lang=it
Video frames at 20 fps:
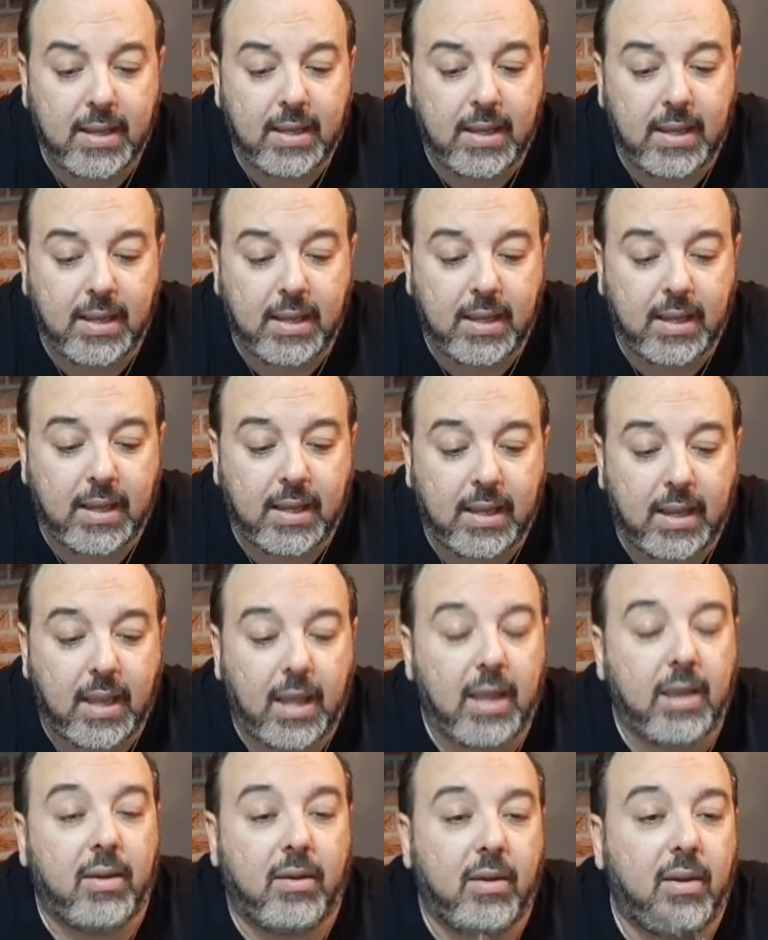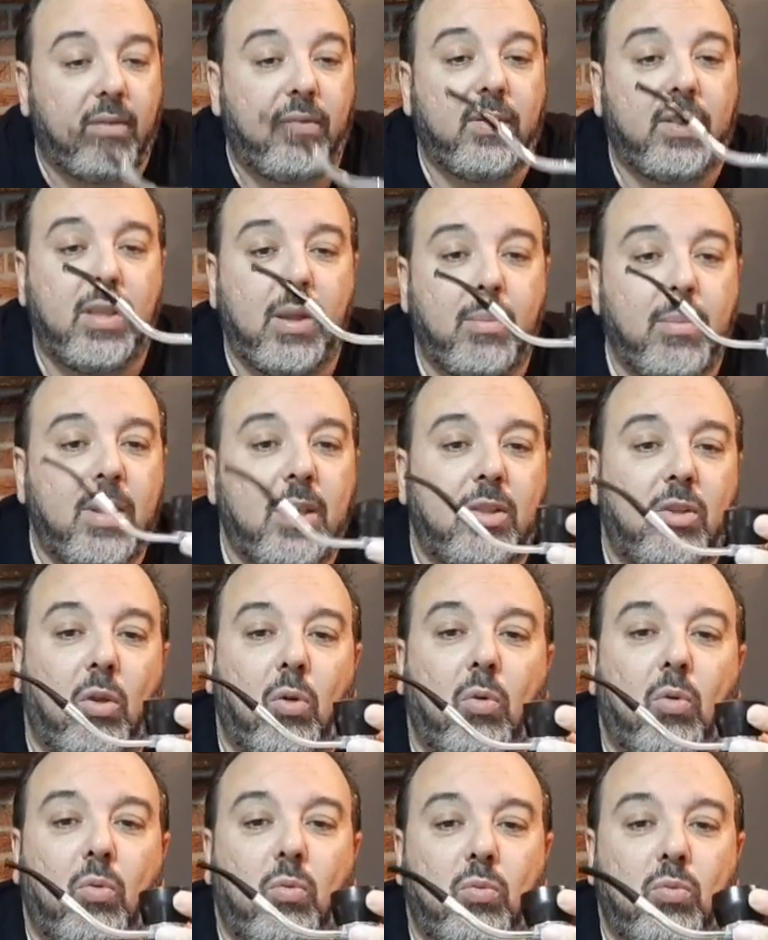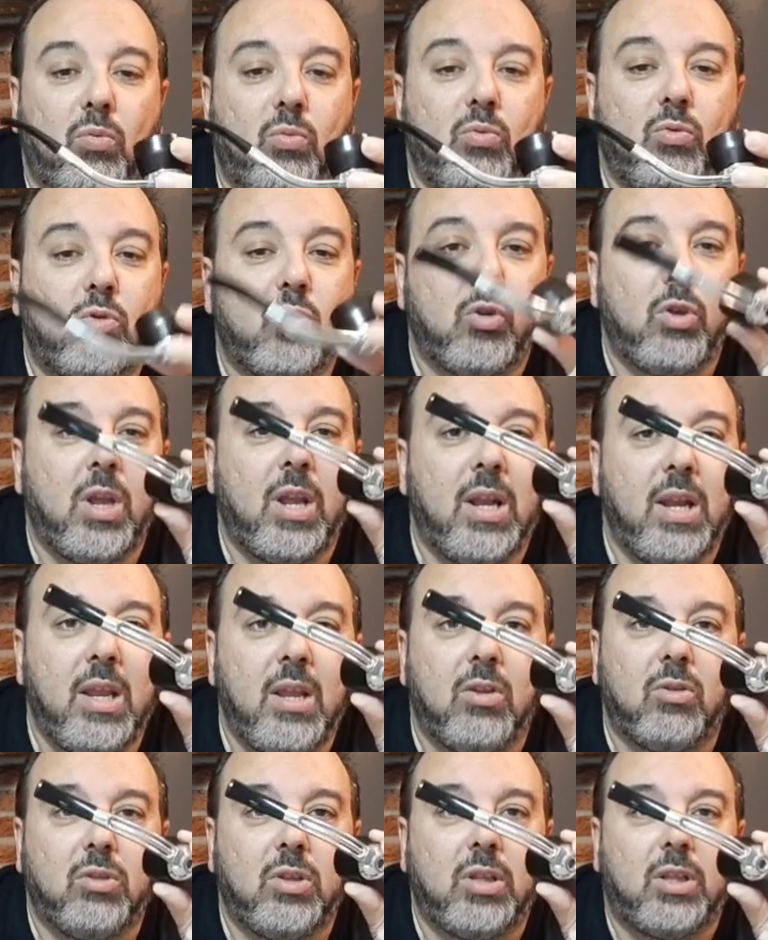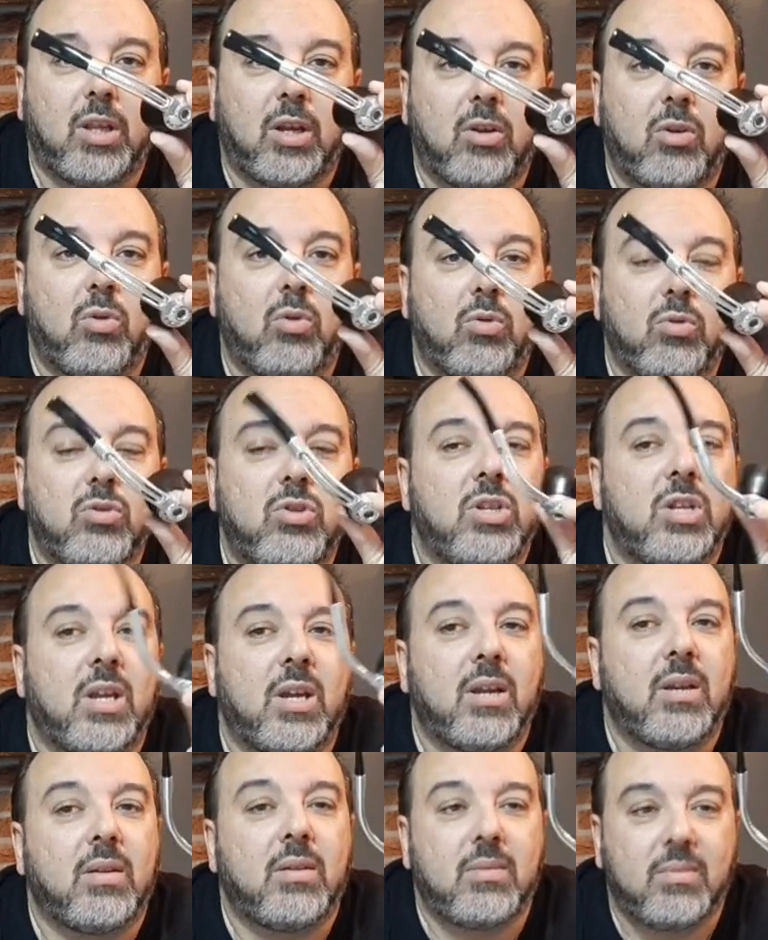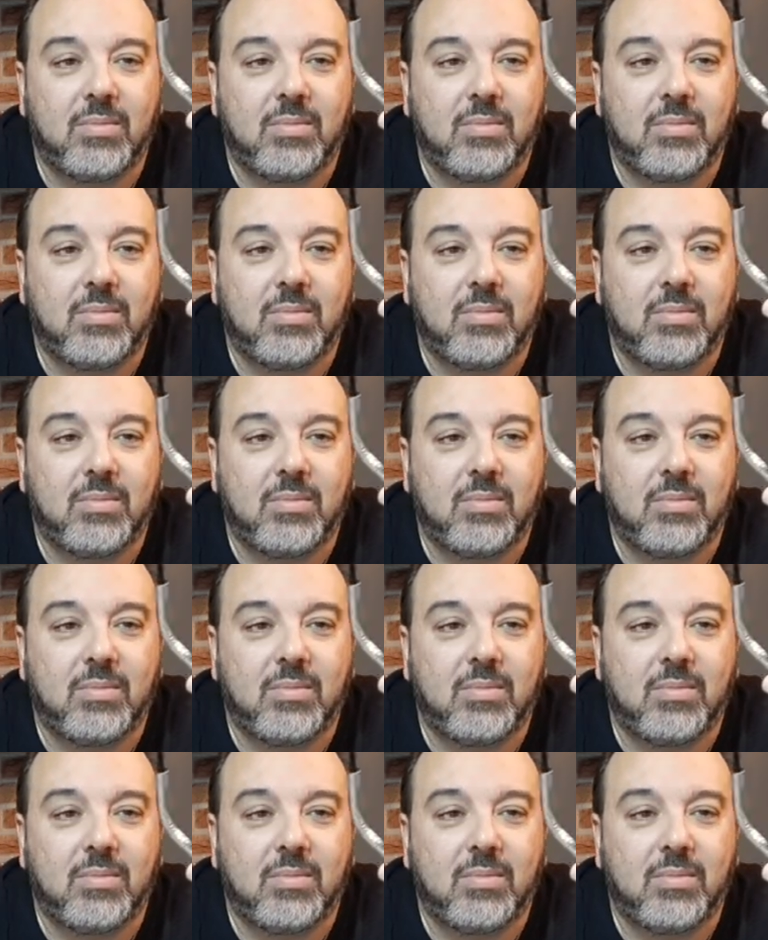è effettivamente un gioiellino di tecnologia,